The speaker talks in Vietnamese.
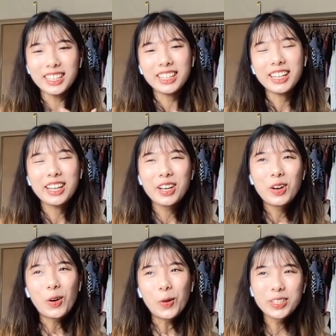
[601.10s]
chị đi
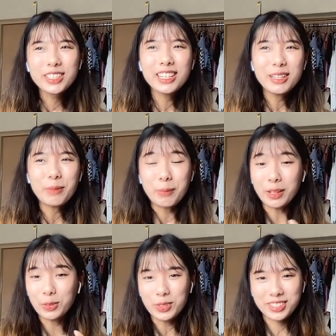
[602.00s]
hồi chị mà
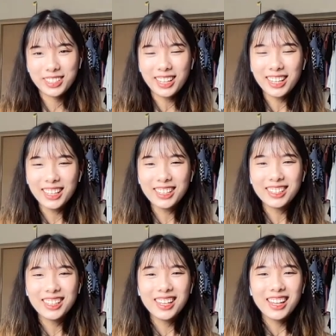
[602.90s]
bằng tuổi Scarlett
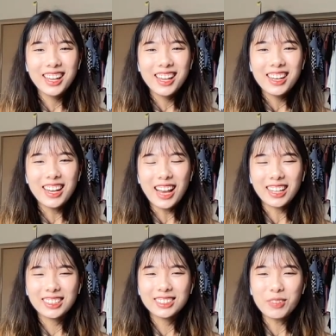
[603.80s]
á là
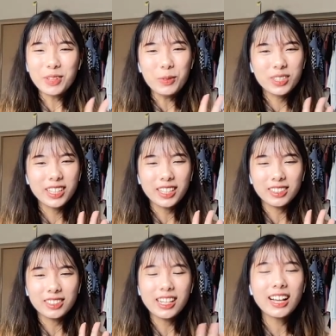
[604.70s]
trong đầu chị
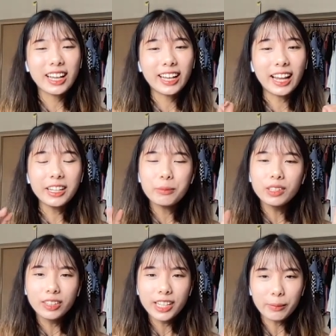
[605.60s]
ý là cái khái niệm
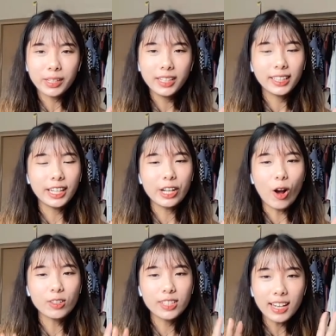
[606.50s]
hướng nghiệp đi thì
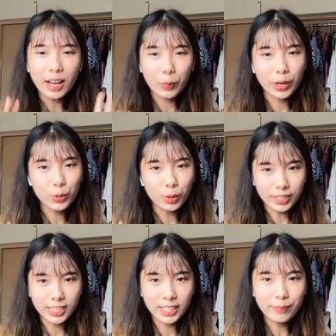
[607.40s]
nó rất là quen thuộc
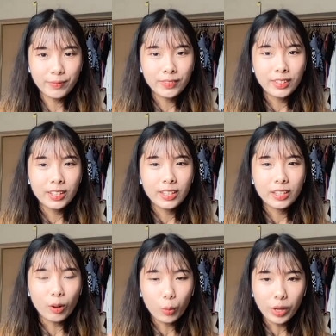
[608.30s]
với chị
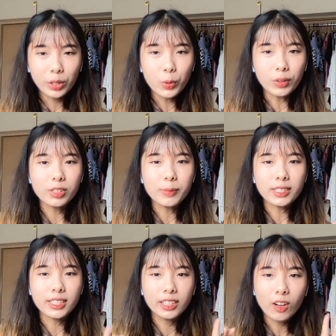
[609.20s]
nó quen thuộc nhưng mà
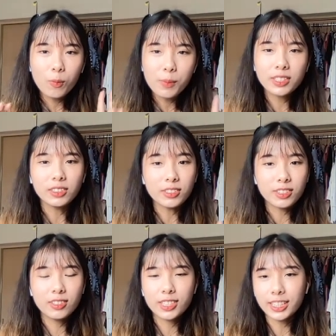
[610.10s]
chị không bao giờ thực
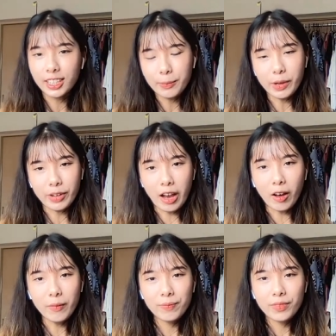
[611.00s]
sự chị tìm hiểu
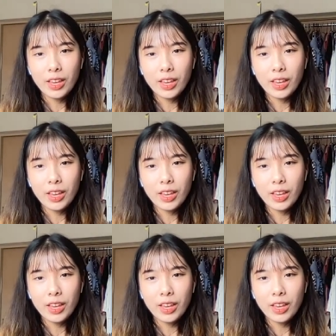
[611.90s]
nó